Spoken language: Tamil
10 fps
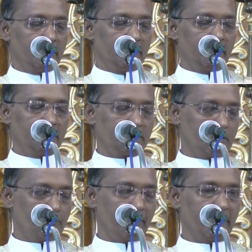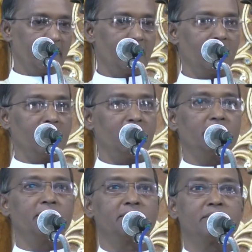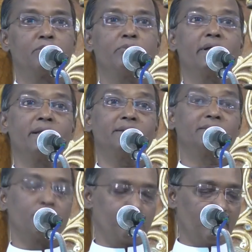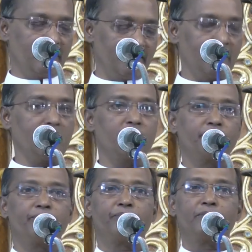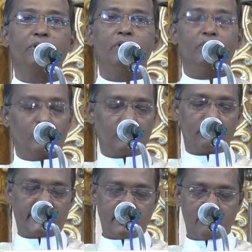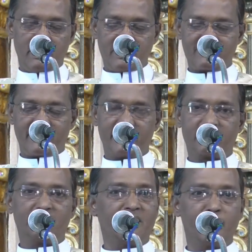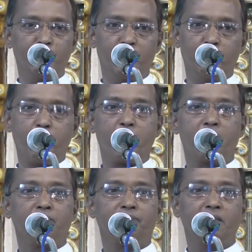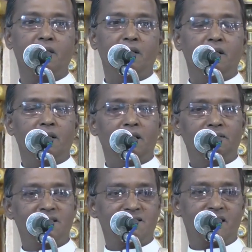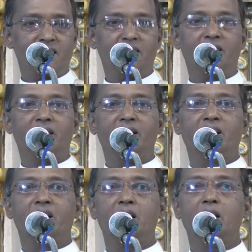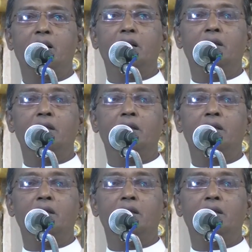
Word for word: இந்த திருப்பலியில் இந்த திருமண திருப்பலியில் ஒரு முக்கியமான சடங்கு நடைபெறும் இந்த சடங்கு என்ன என்றால்